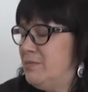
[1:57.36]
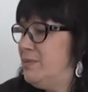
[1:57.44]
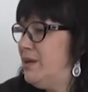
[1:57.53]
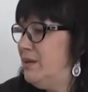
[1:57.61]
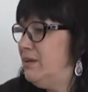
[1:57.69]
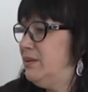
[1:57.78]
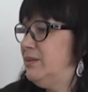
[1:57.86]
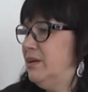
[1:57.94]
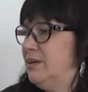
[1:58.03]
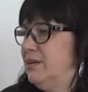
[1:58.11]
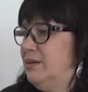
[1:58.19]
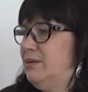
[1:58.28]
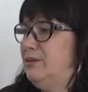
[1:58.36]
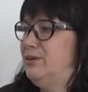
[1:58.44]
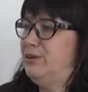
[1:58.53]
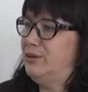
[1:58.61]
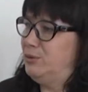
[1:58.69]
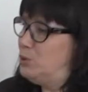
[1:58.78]
mieli
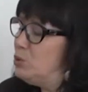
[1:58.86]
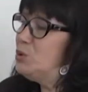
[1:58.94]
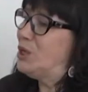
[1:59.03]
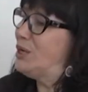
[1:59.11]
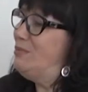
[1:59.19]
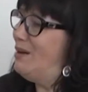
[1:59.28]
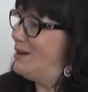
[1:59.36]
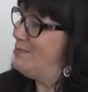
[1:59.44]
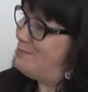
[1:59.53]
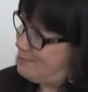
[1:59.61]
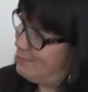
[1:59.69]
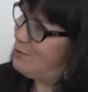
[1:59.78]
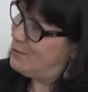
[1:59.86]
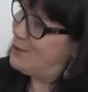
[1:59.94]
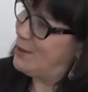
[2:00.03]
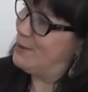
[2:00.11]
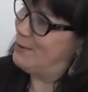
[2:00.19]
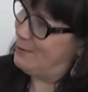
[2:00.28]
taki duży gmach, mówi
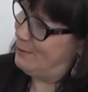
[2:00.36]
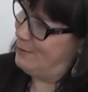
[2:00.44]
tak e,